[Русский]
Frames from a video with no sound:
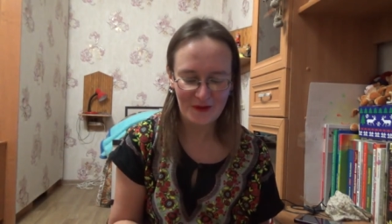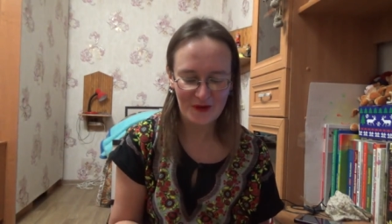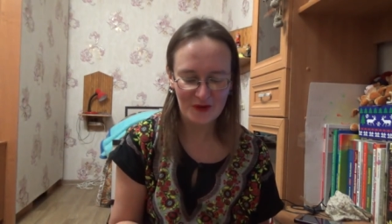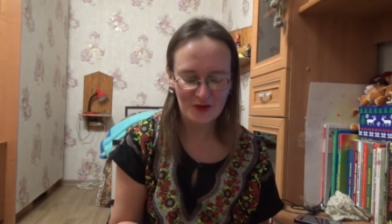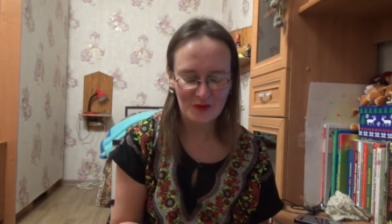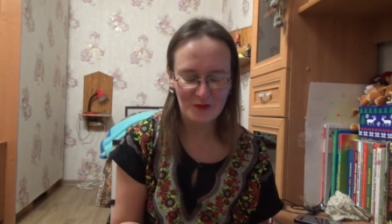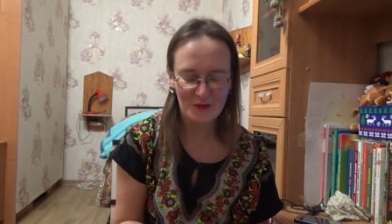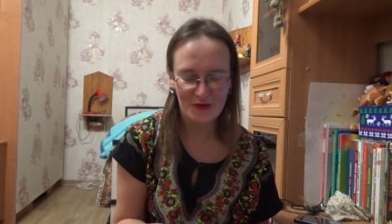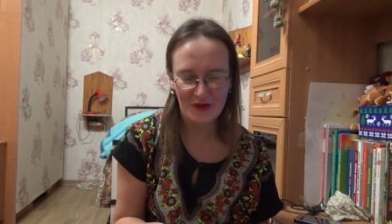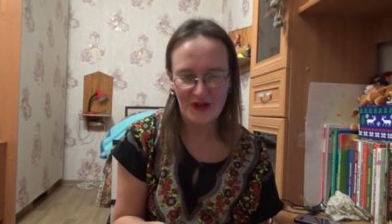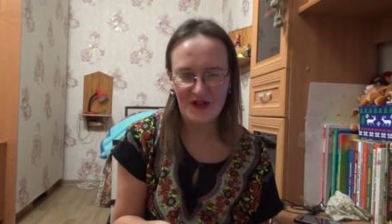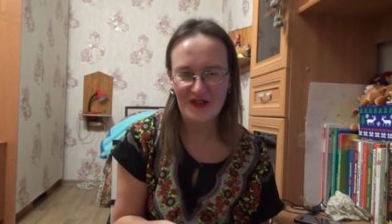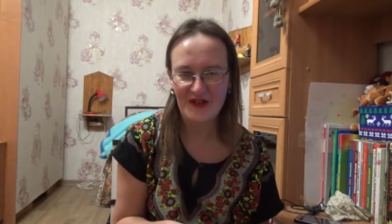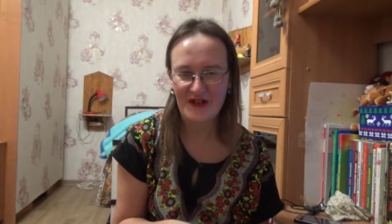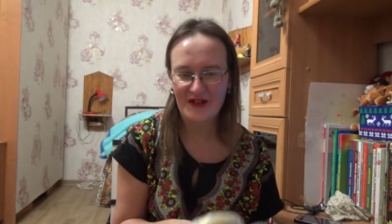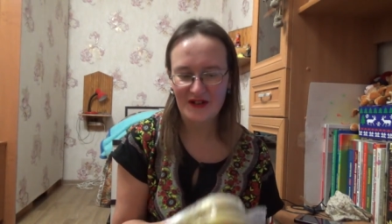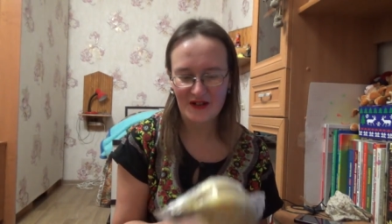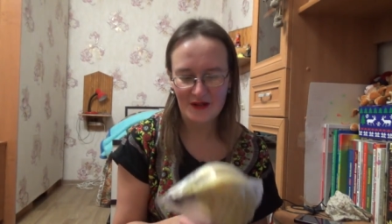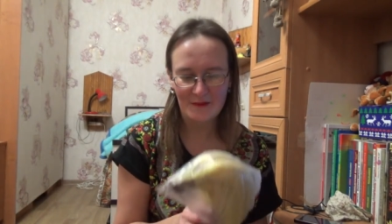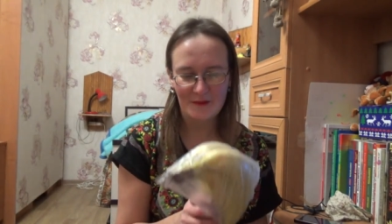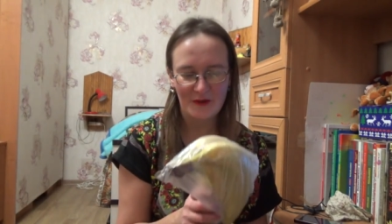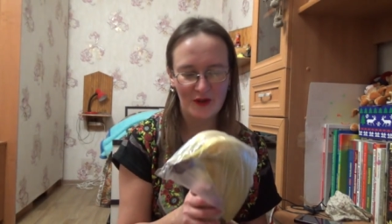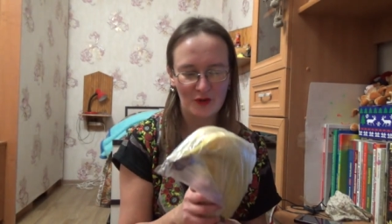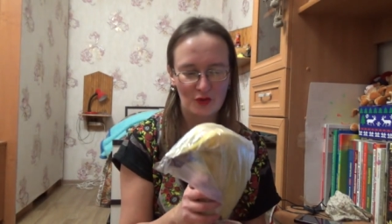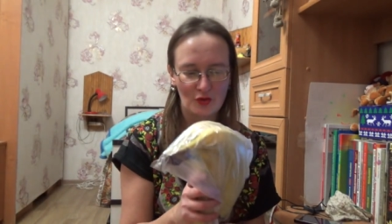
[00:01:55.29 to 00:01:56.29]
Я думаю, надо,
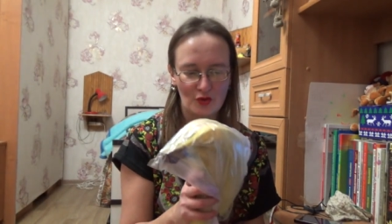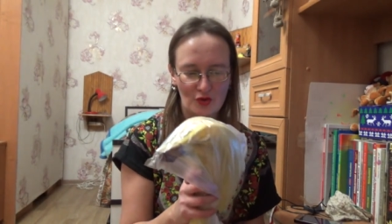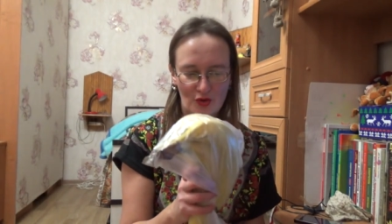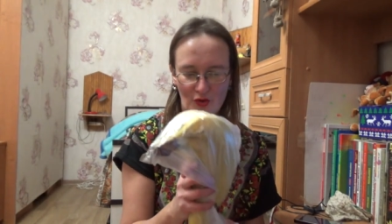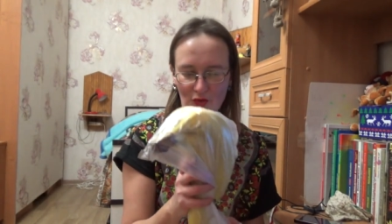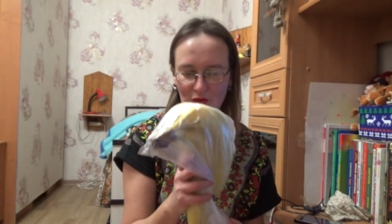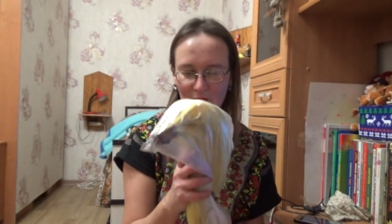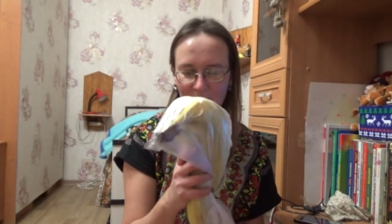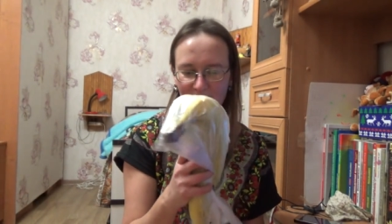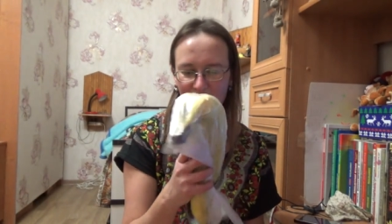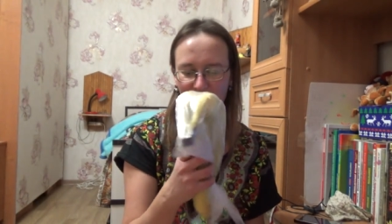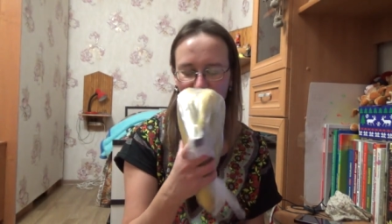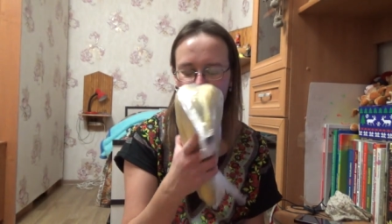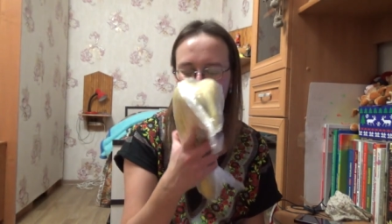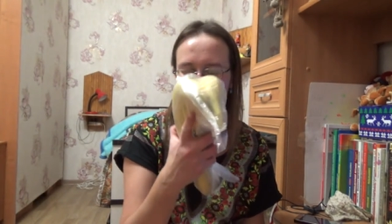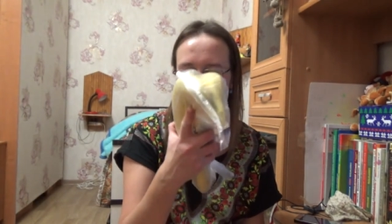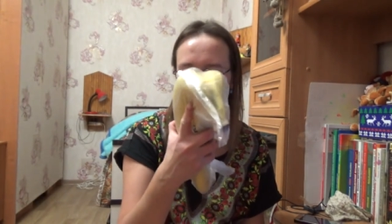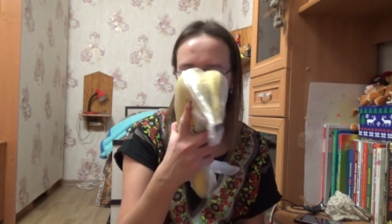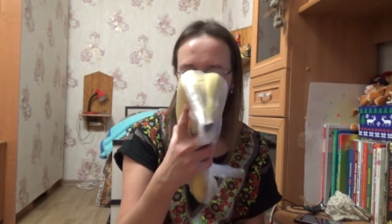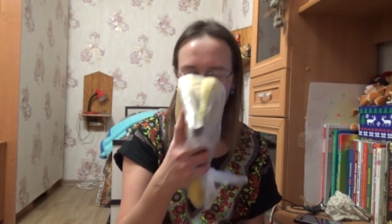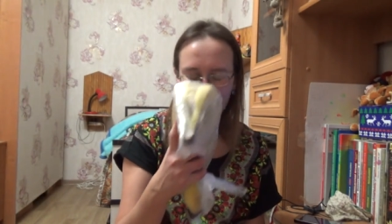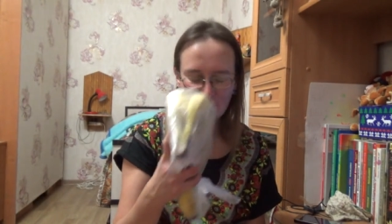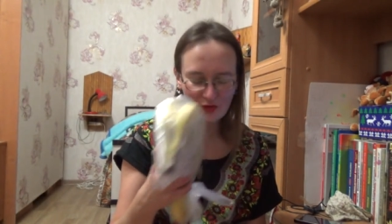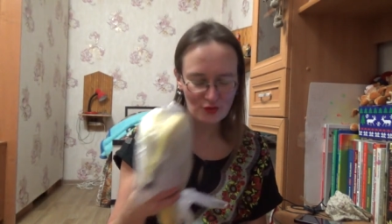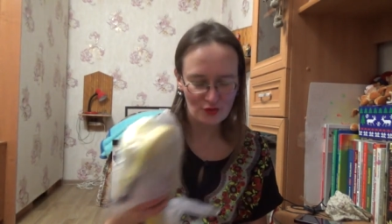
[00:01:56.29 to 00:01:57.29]
наверное, мне тоже купить. Ну,
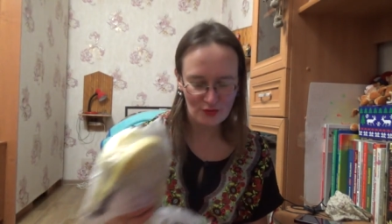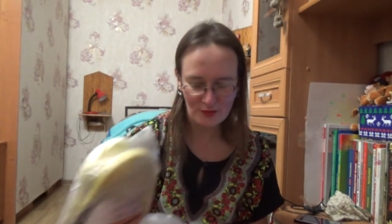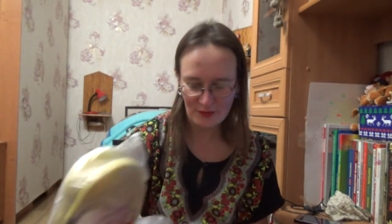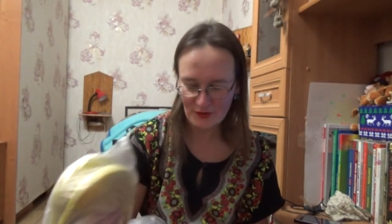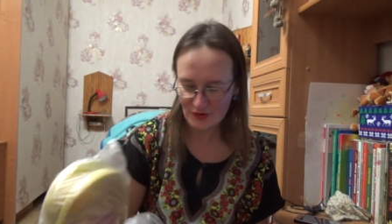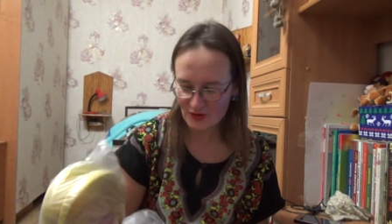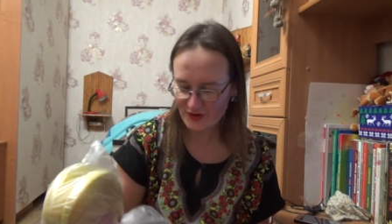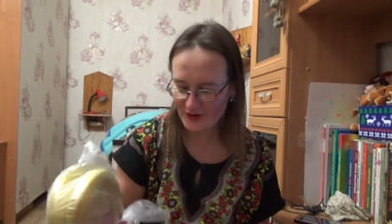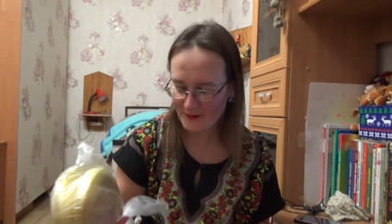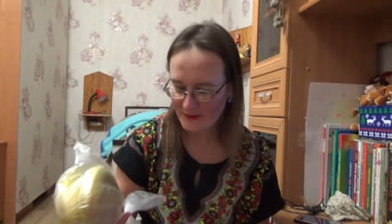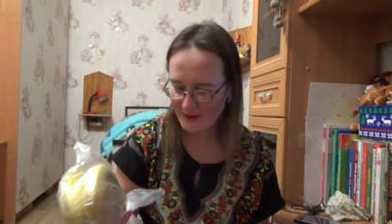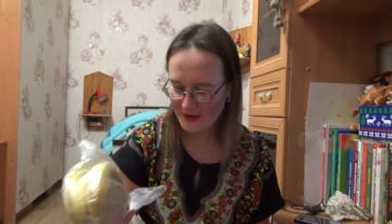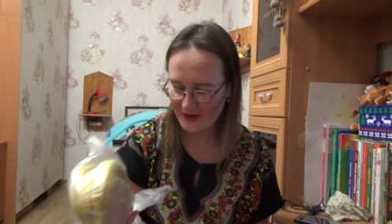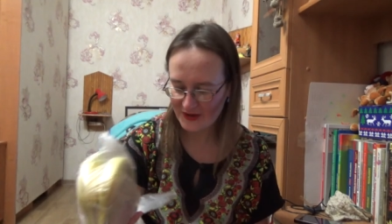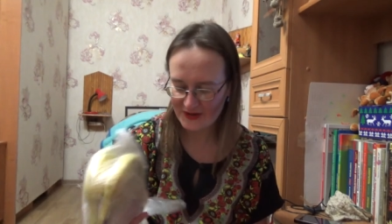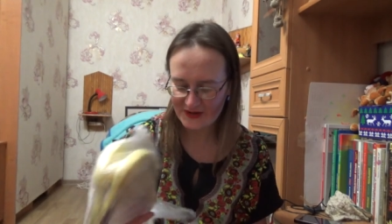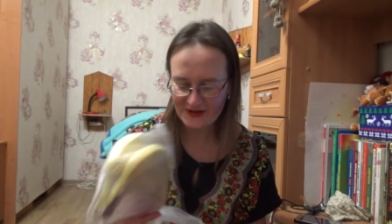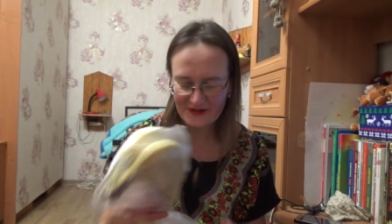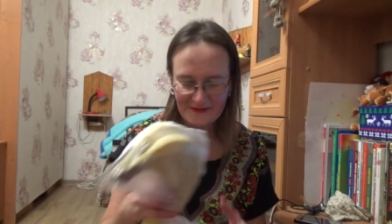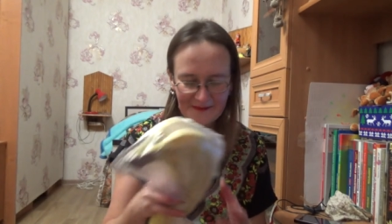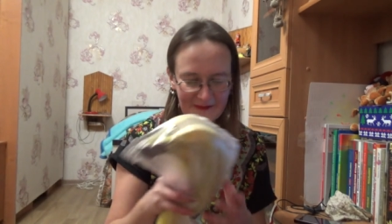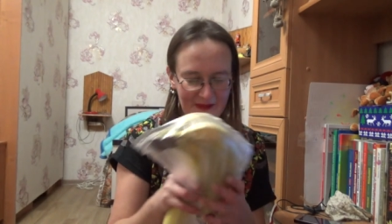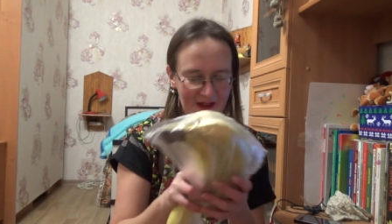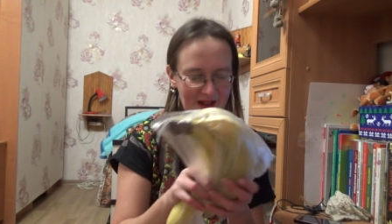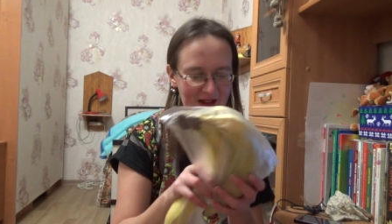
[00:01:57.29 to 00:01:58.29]
думаю, раз уж пришла в
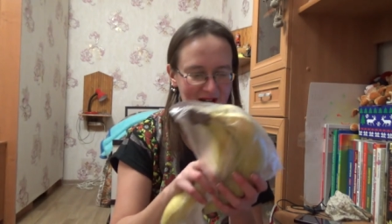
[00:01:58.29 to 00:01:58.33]
магазин.